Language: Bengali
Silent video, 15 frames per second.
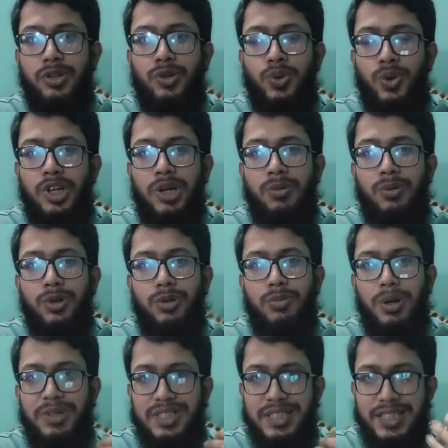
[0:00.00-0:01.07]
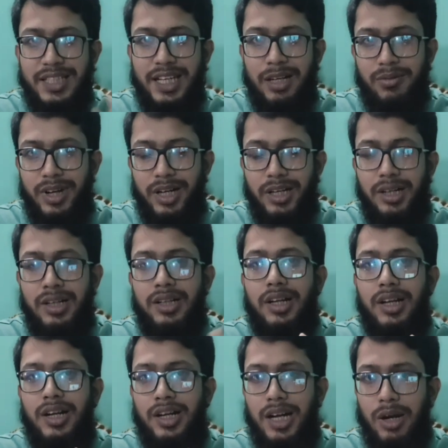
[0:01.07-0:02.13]
তুলনামূলকভাবে সিঙ্গেল ব্যান্ড
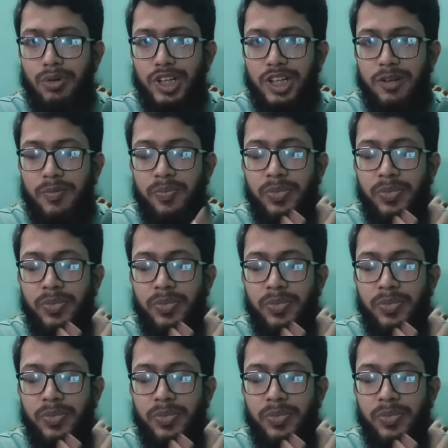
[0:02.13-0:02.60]
রাউটার